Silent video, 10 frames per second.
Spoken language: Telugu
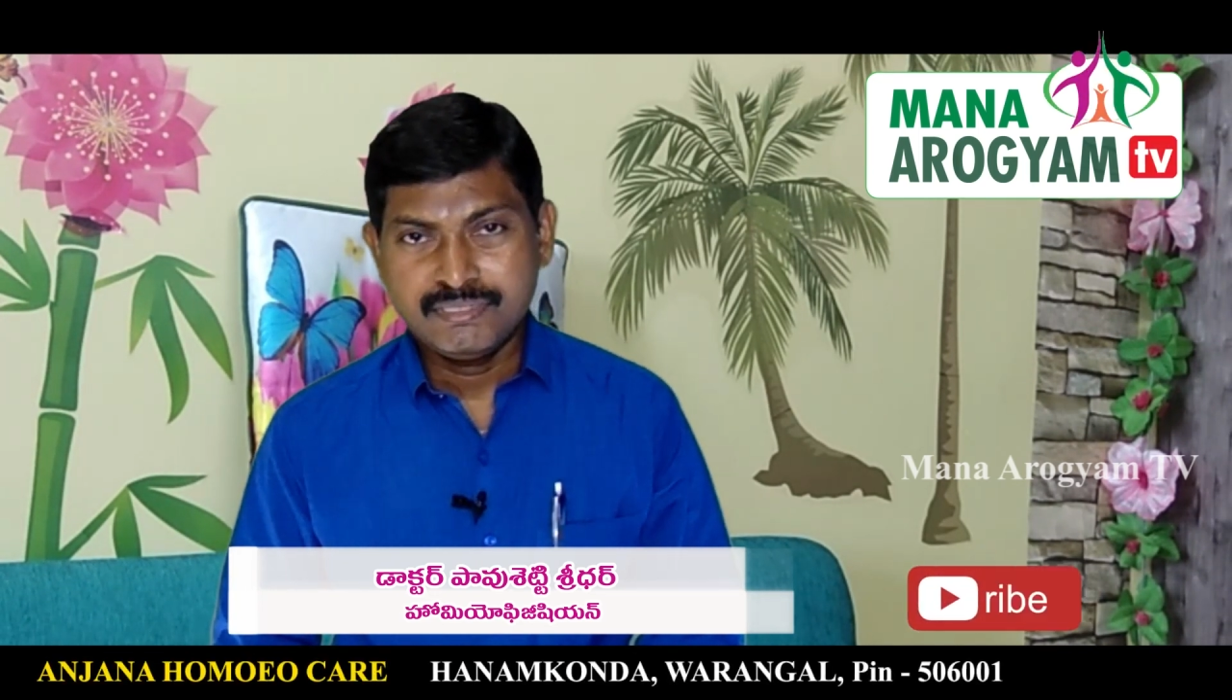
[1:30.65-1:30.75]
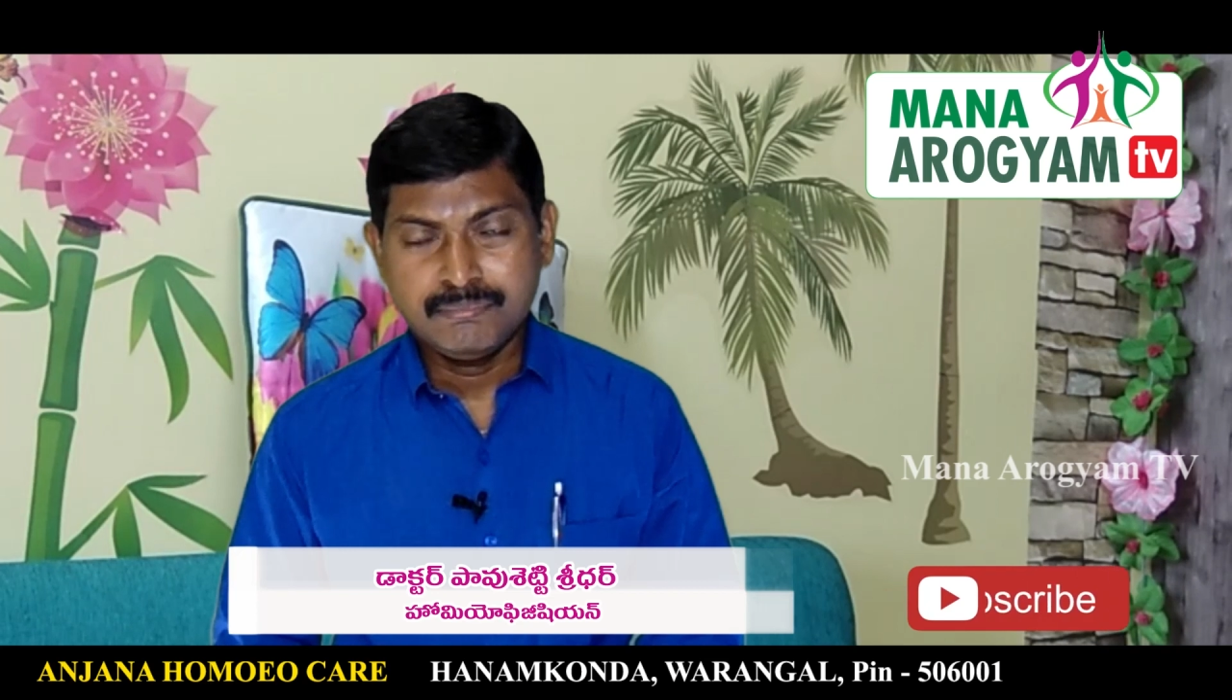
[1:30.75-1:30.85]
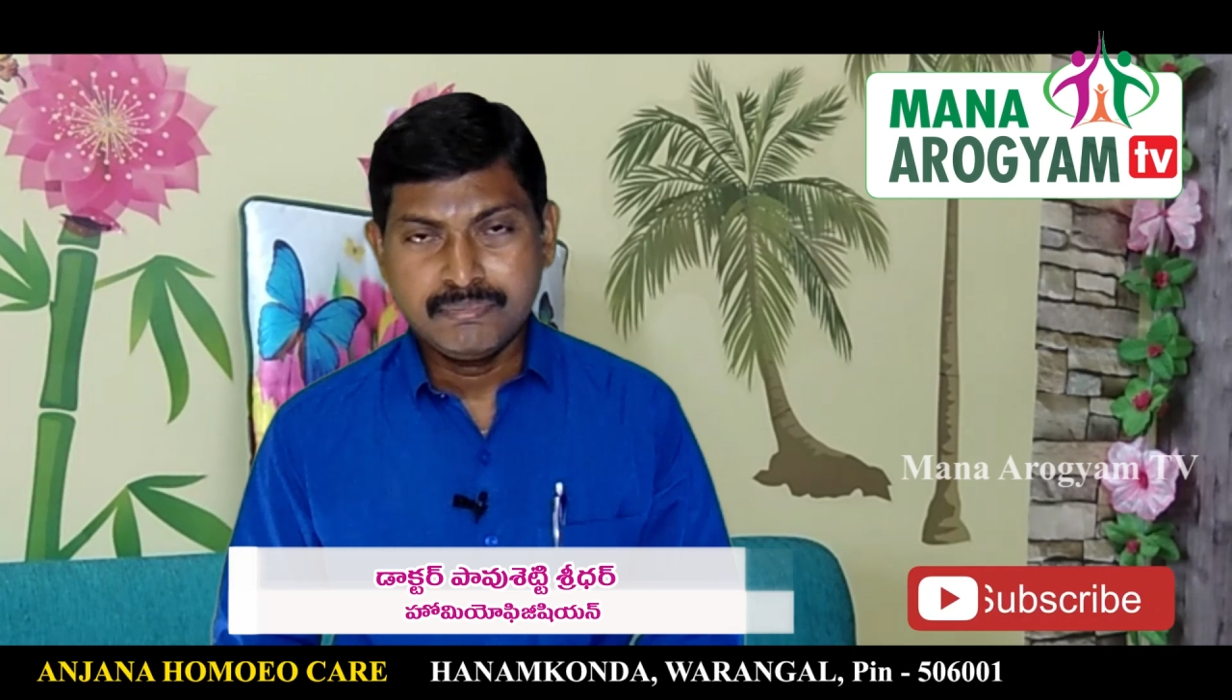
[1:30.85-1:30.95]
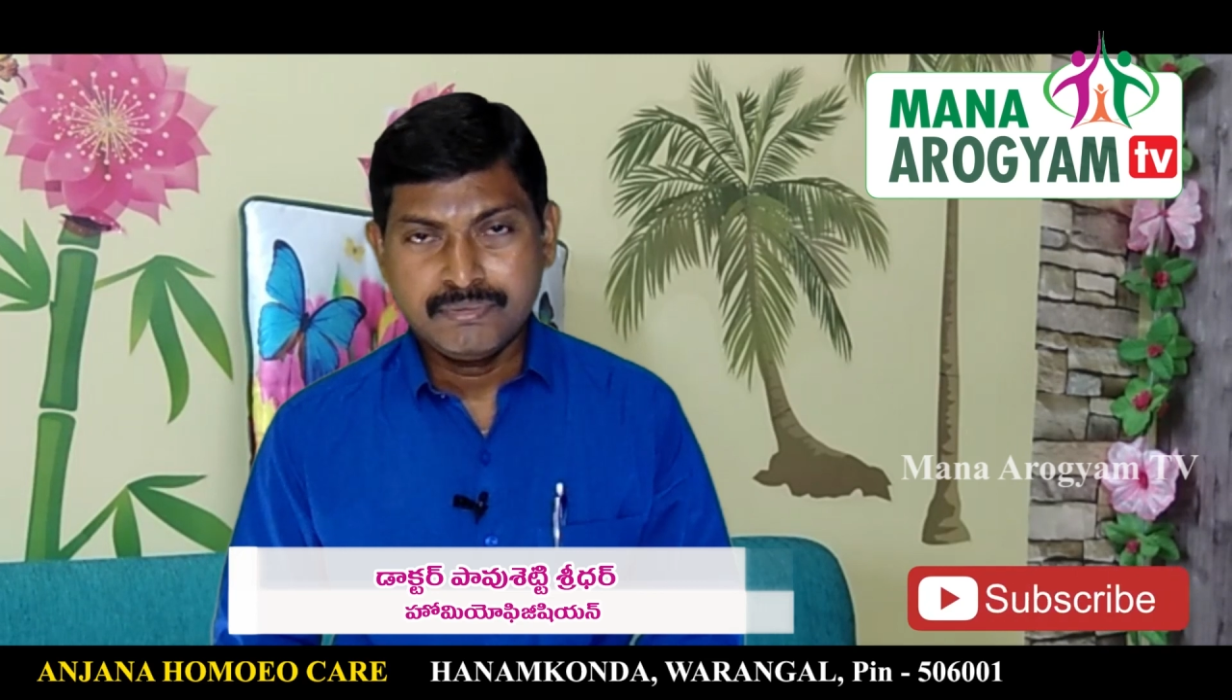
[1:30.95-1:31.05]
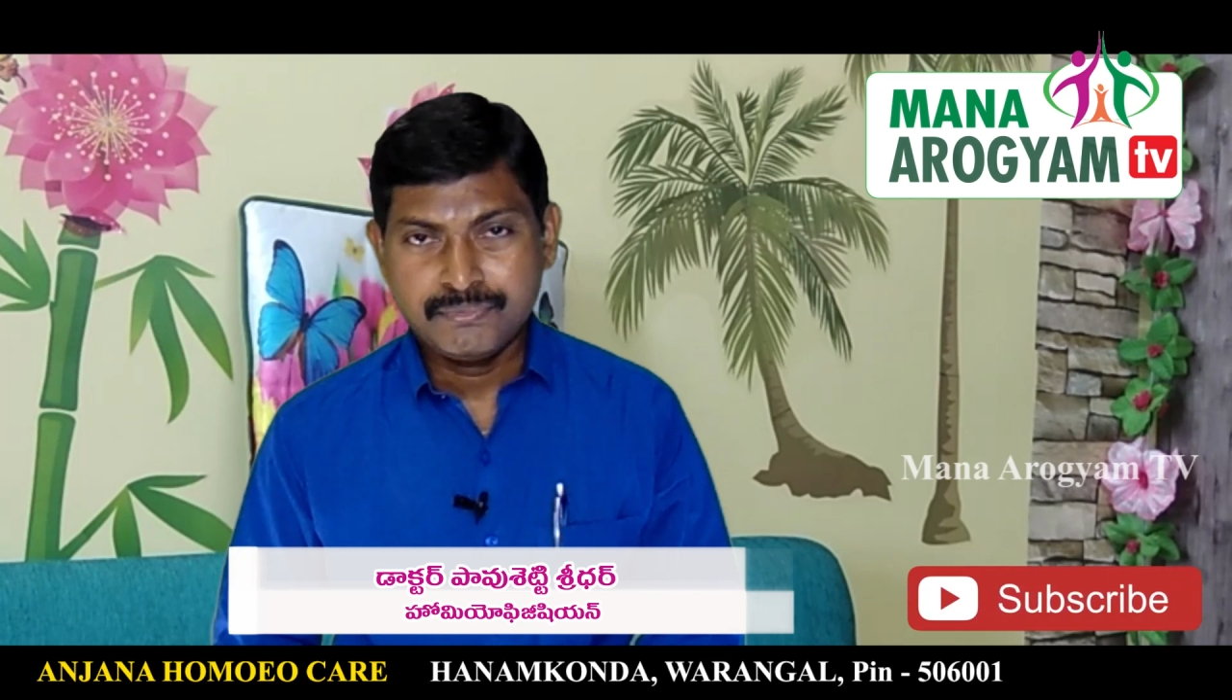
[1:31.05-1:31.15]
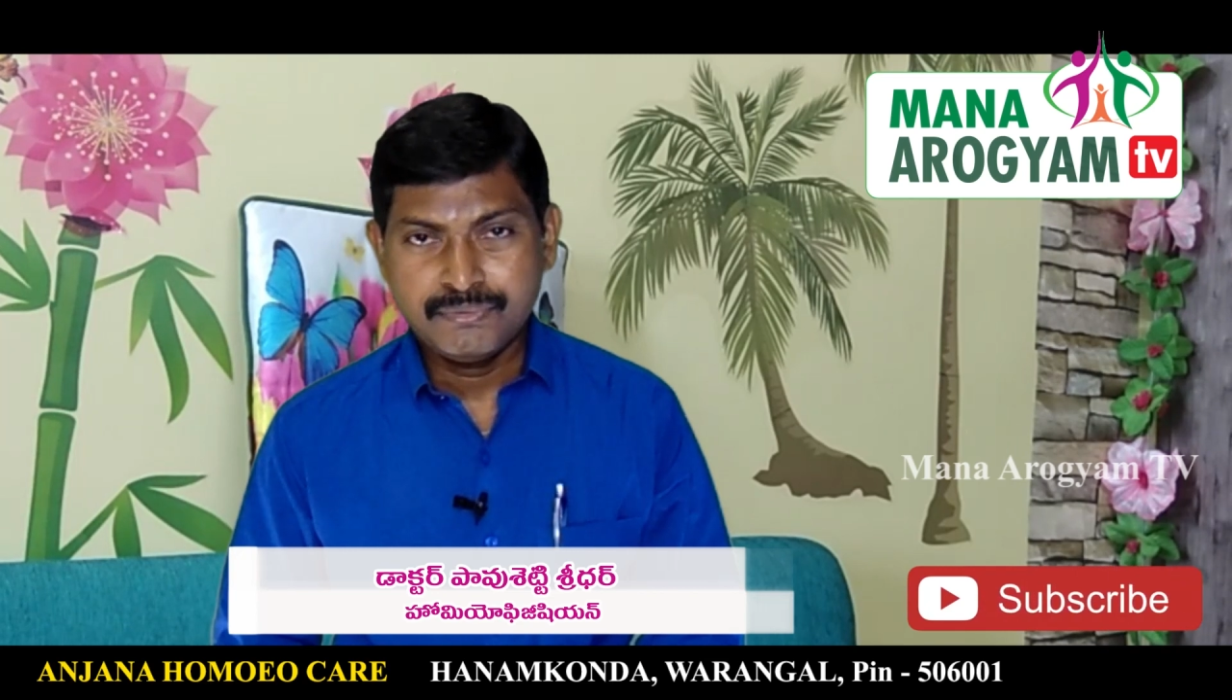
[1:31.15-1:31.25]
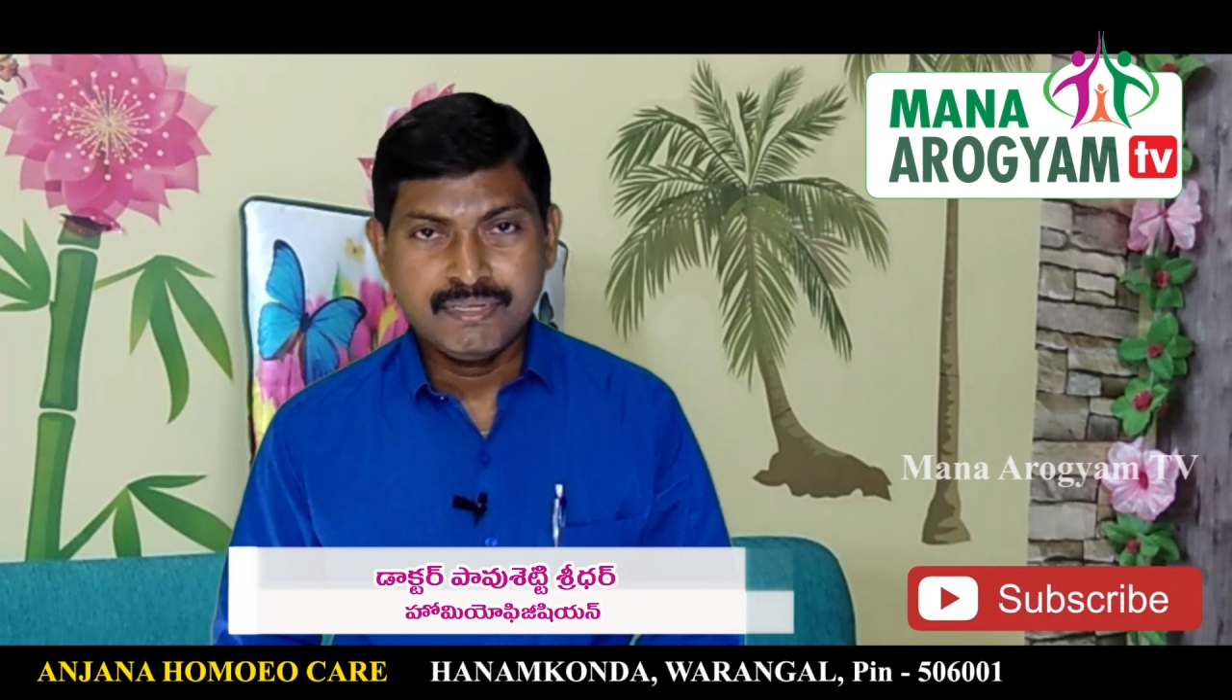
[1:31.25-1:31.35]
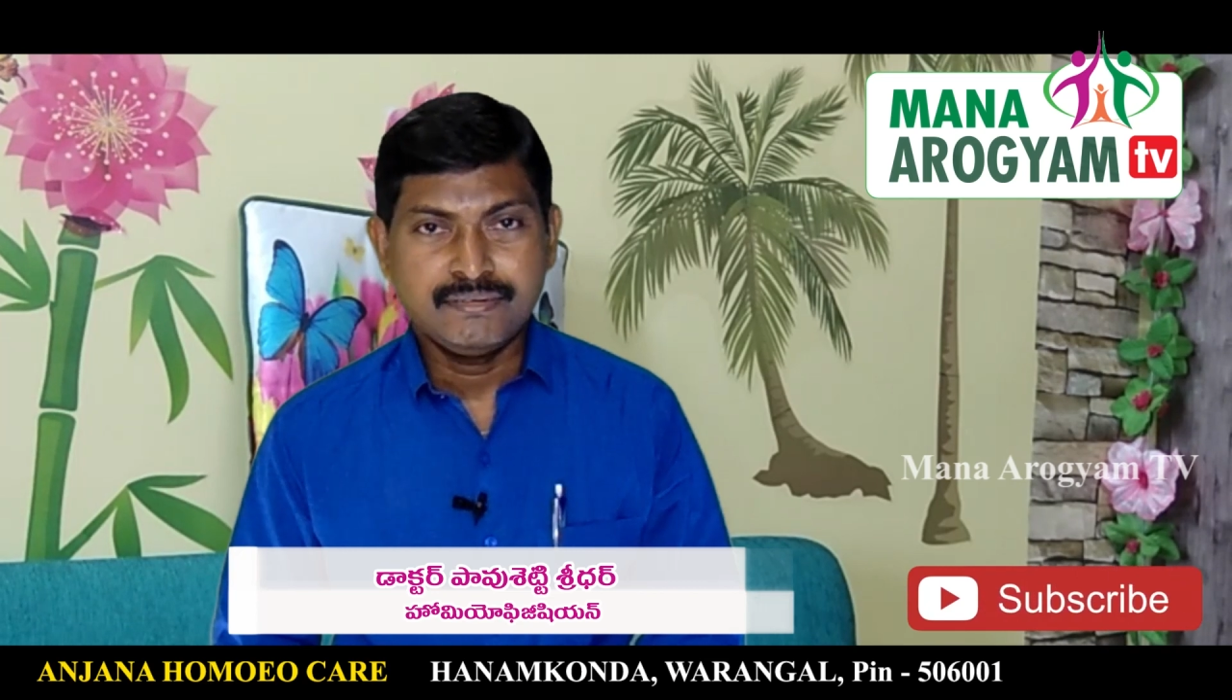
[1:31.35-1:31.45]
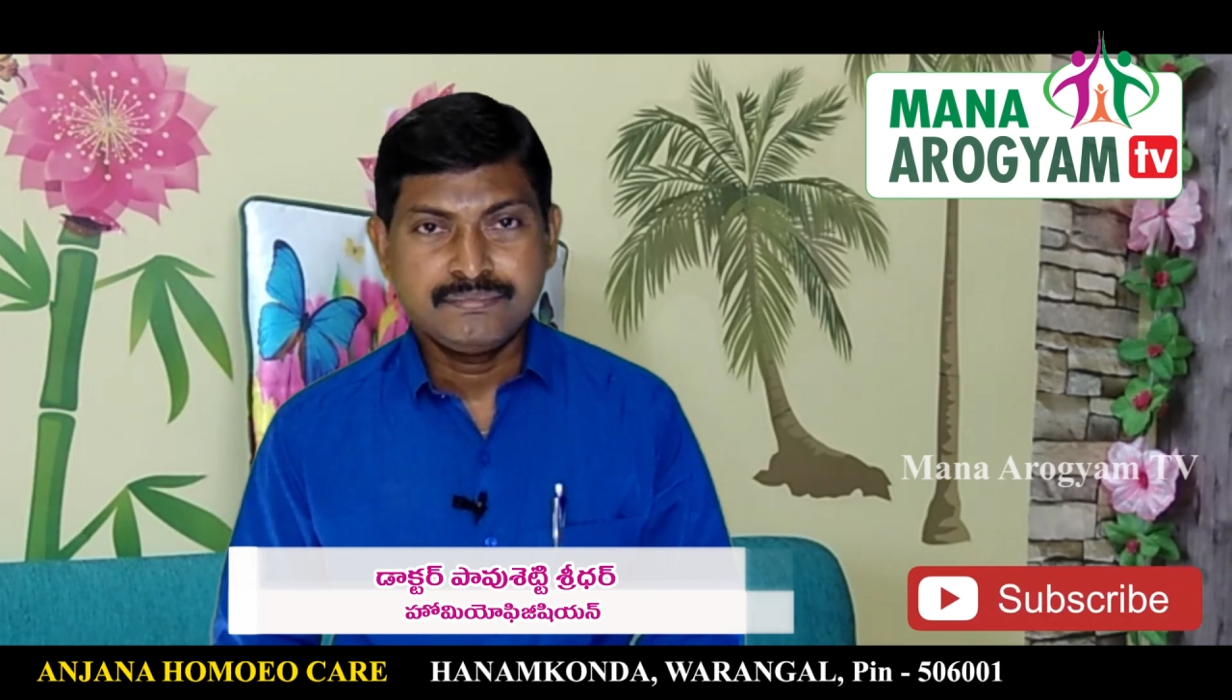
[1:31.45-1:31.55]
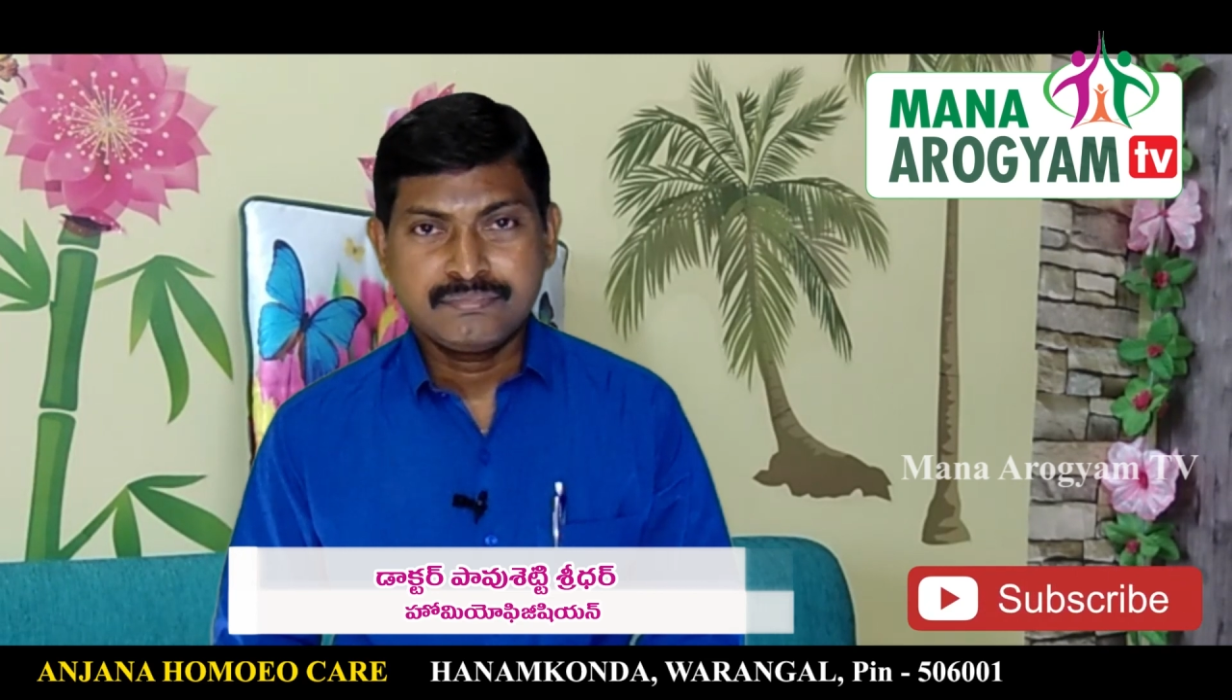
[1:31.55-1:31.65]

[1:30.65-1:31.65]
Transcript: సందర్భంలో కూడా